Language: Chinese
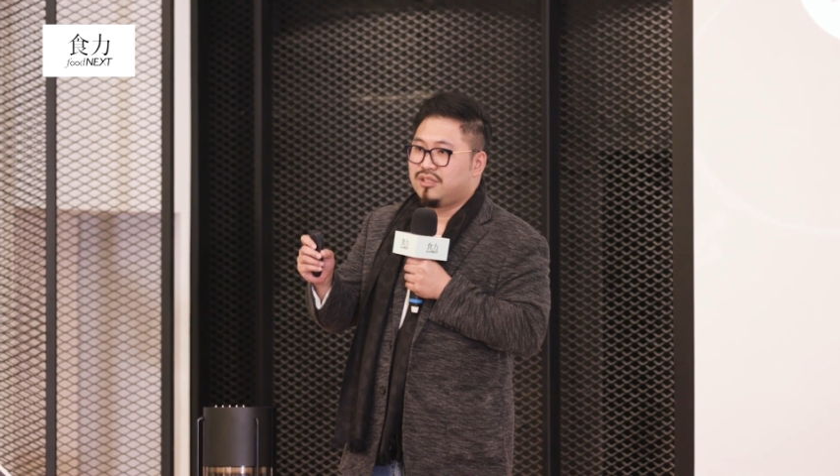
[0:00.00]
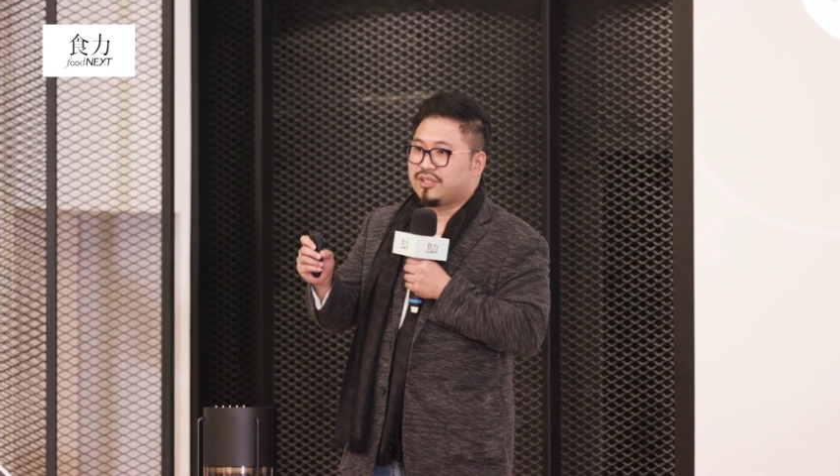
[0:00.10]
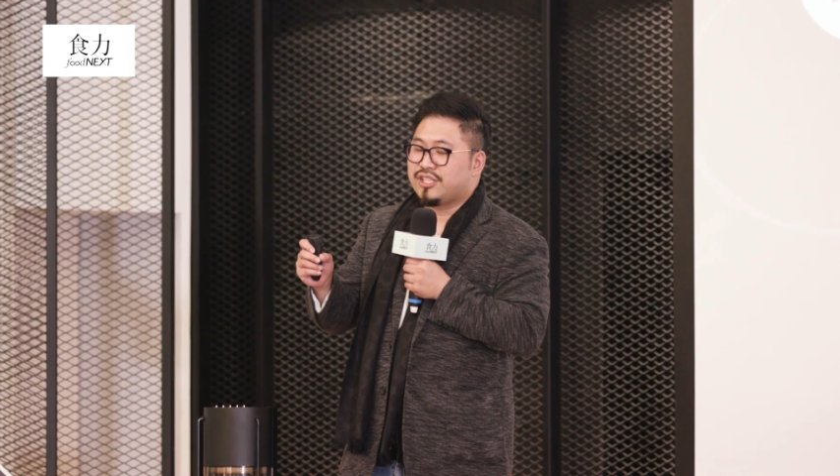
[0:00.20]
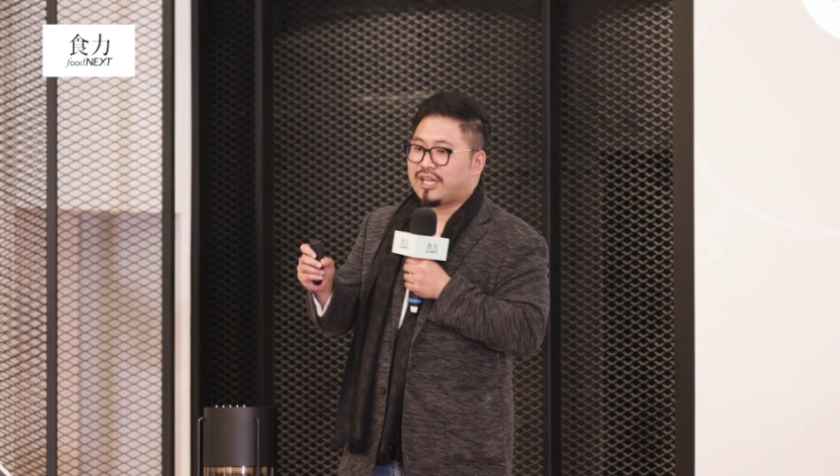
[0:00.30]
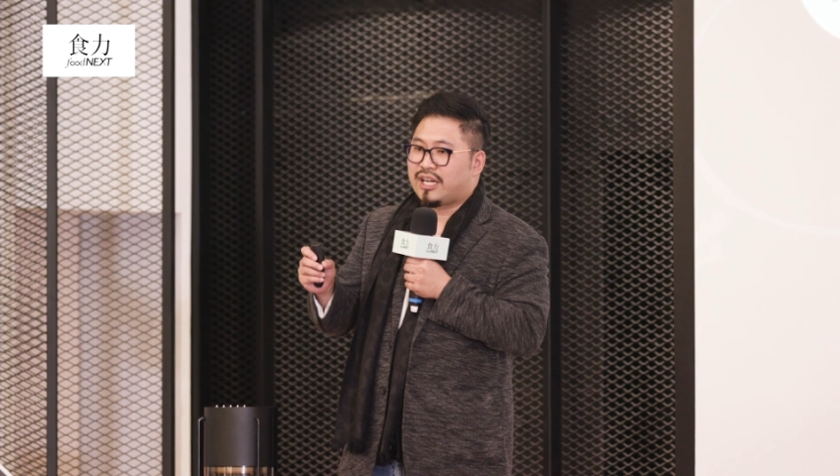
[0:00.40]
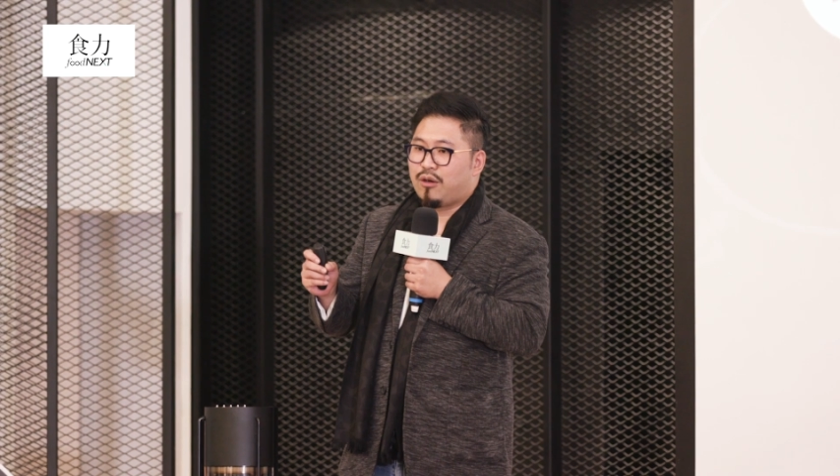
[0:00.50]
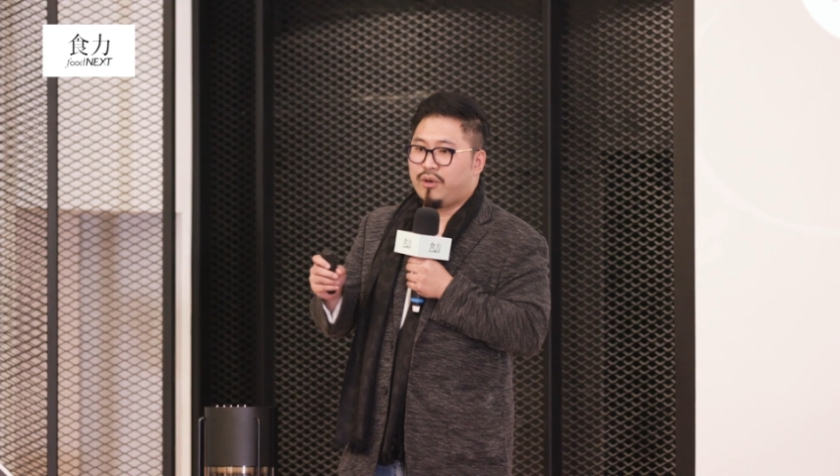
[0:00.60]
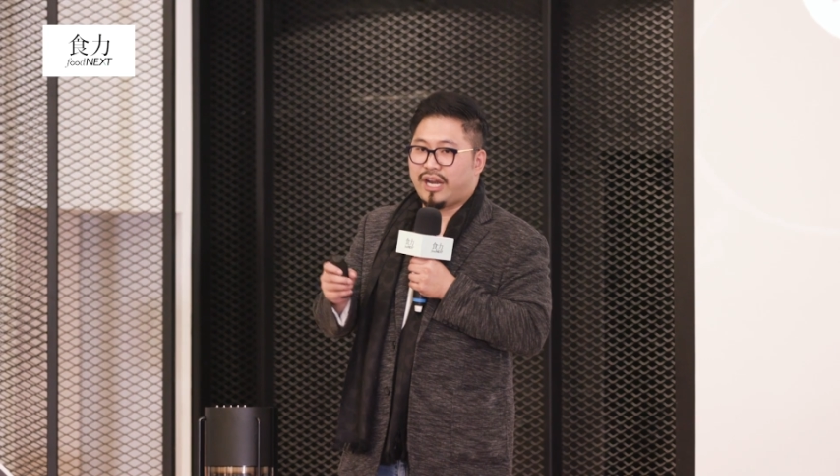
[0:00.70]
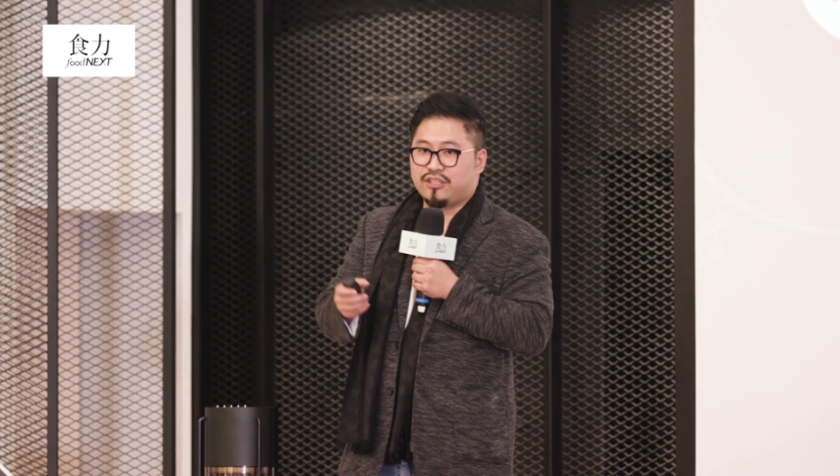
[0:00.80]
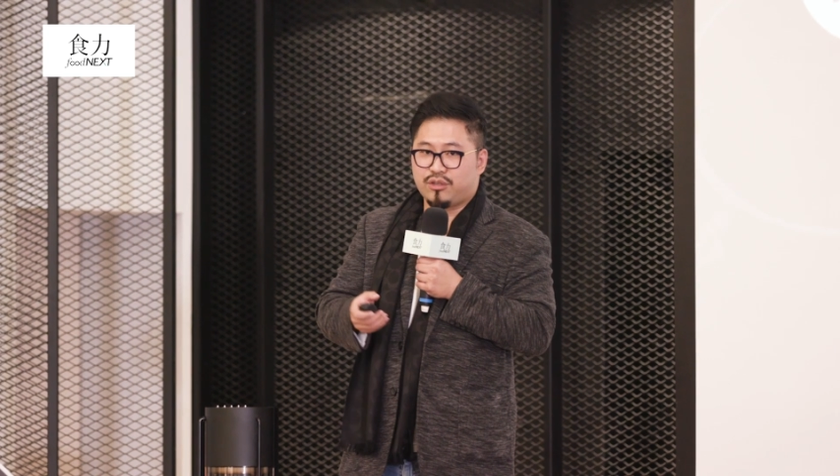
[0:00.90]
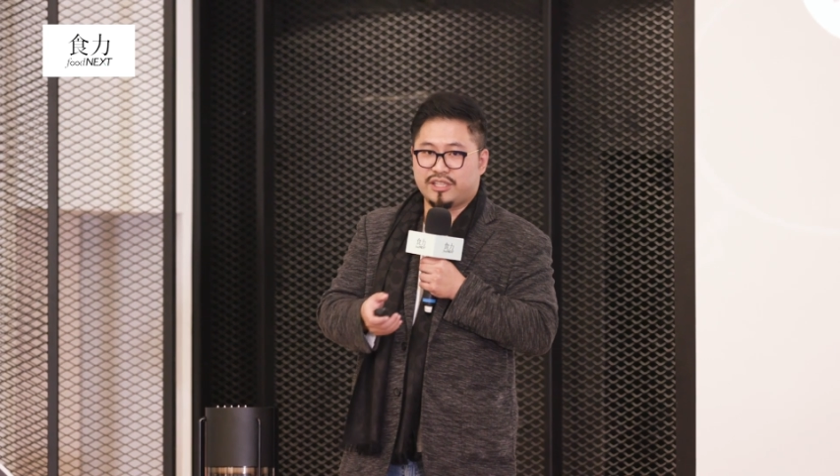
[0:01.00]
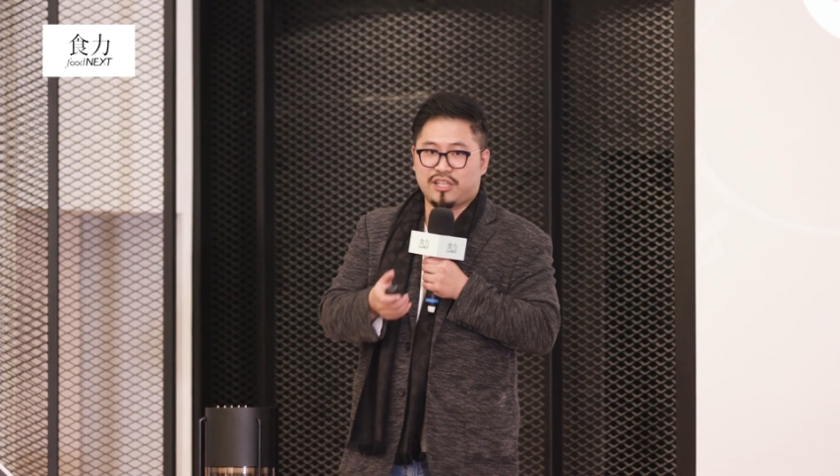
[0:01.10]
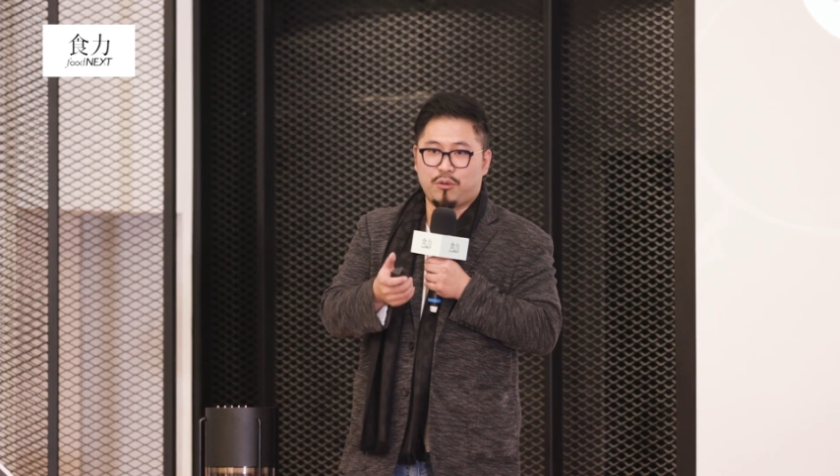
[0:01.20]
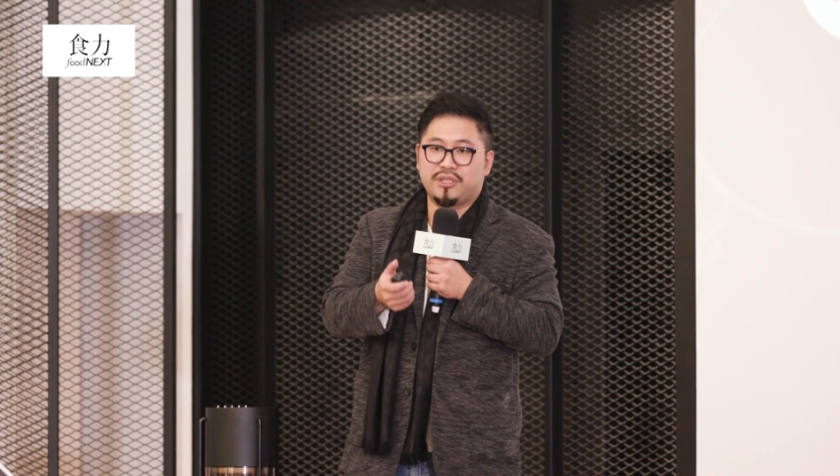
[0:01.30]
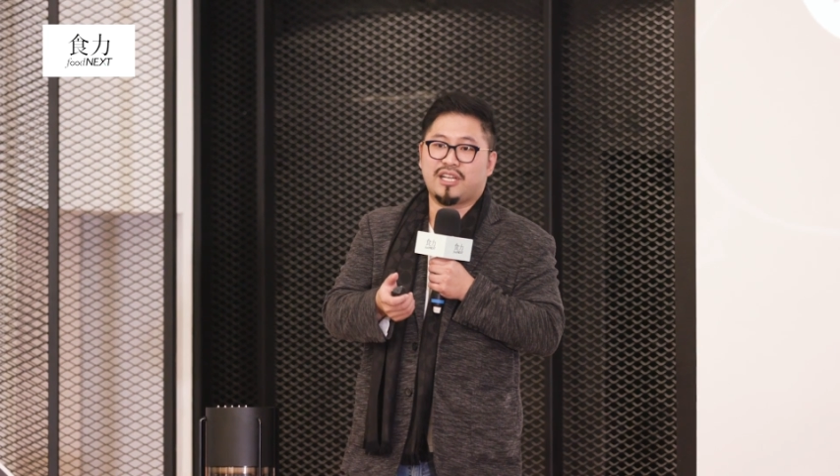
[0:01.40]
你可以想想看，未来你都可以
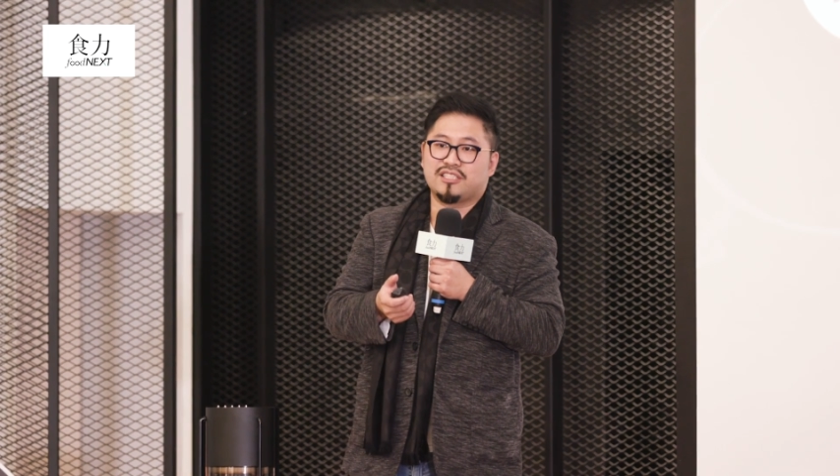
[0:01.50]
在我平台